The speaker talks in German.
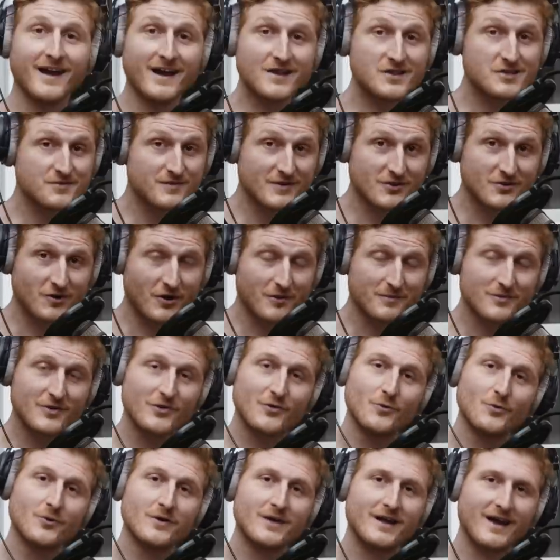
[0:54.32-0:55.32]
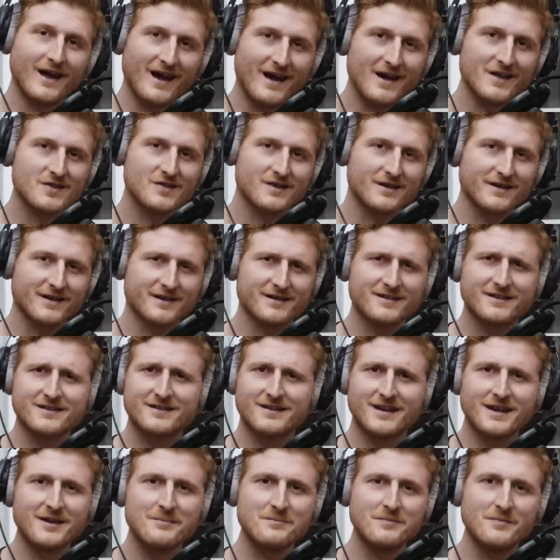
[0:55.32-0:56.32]
Herzlich willkommen zu
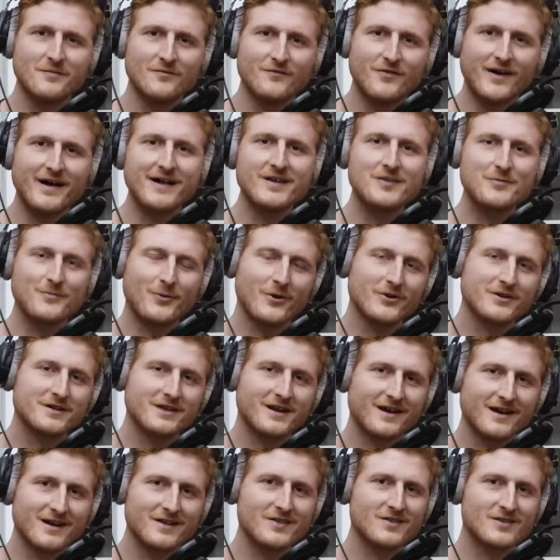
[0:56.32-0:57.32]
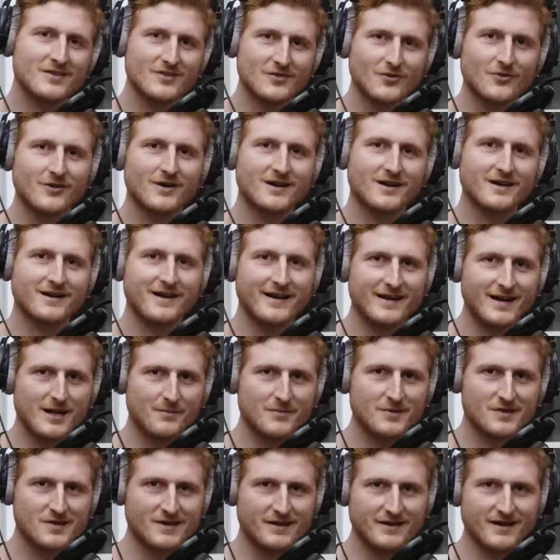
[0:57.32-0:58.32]
Grasland, dem Weiß-Podcast zur
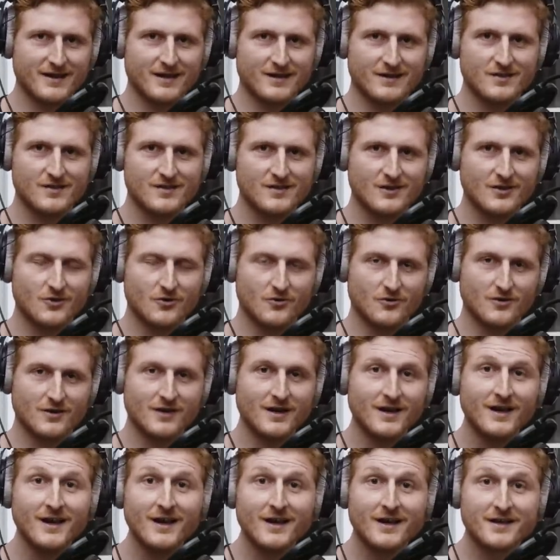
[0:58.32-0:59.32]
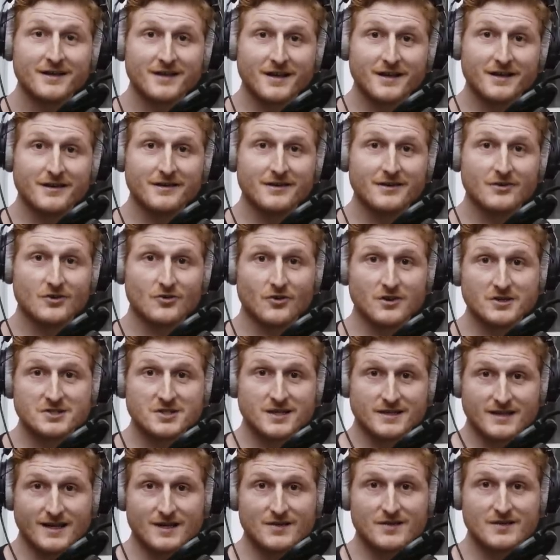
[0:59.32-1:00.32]
Cannabis-Legalisierung. Denn
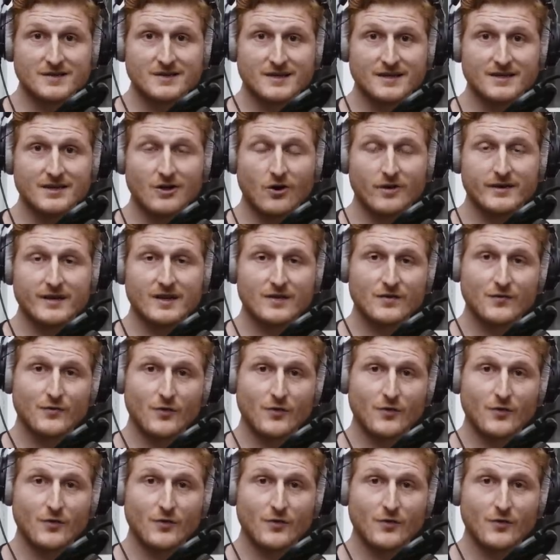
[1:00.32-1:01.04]
Deutschland hat sich genau das